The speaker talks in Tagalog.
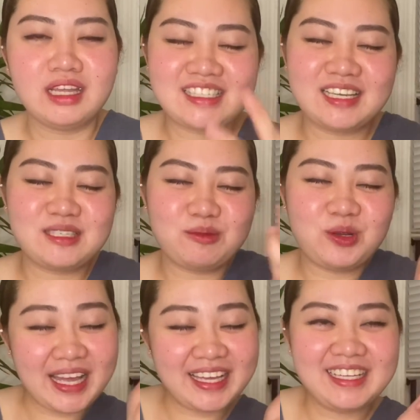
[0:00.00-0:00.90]
Sa isip
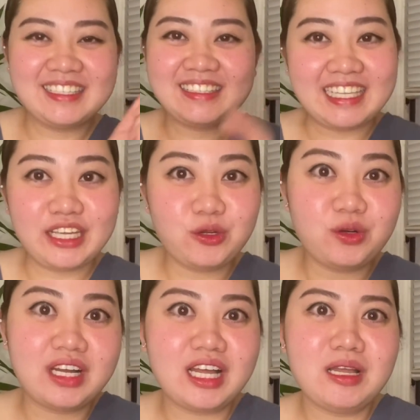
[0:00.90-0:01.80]
ko, ay, try ko
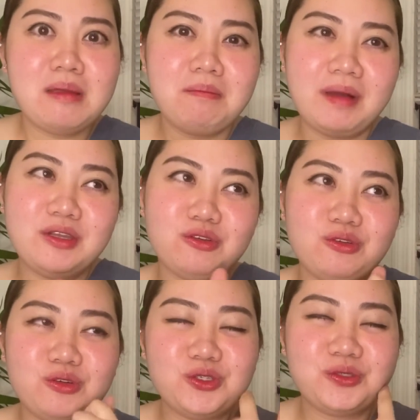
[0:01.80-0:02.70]
nga, paano
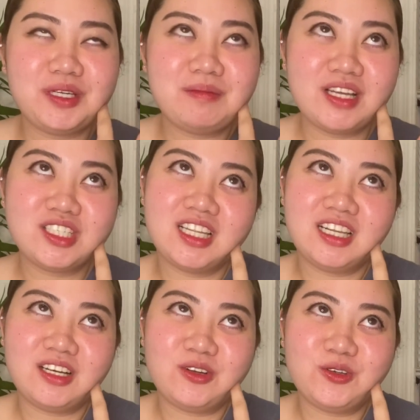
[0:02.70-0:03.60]
kung, imagine na
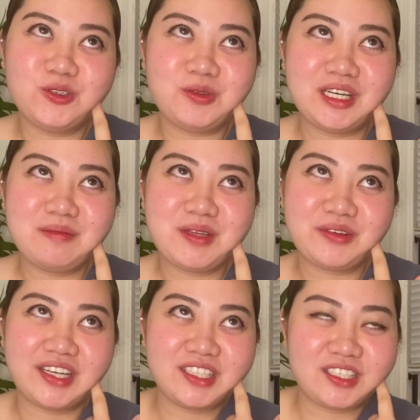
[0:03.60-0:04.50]
lang ako, kunwari may
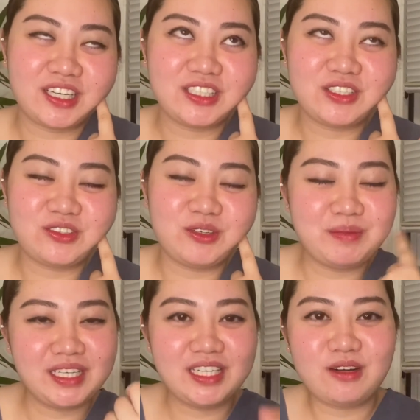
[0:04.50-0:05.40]
credit card ako,
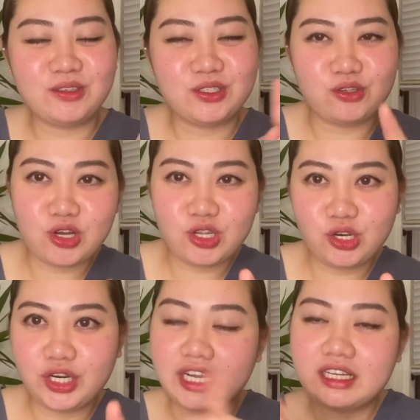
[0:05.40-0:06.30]
pili ako ng
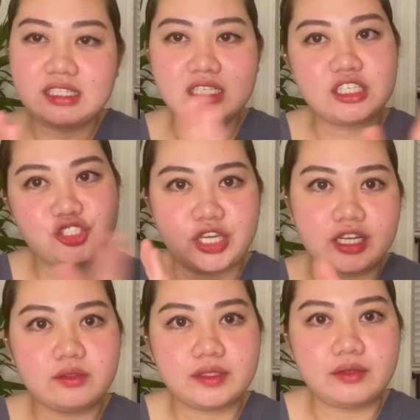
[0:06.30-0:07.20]
color hanggang sa nag-check
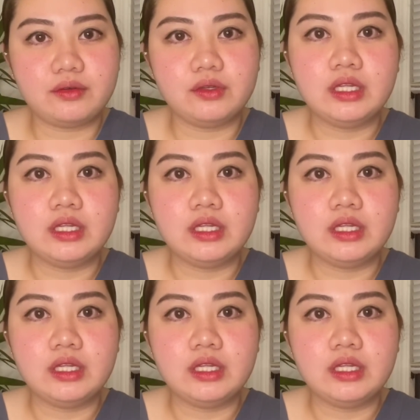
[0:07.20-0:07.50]
out ako.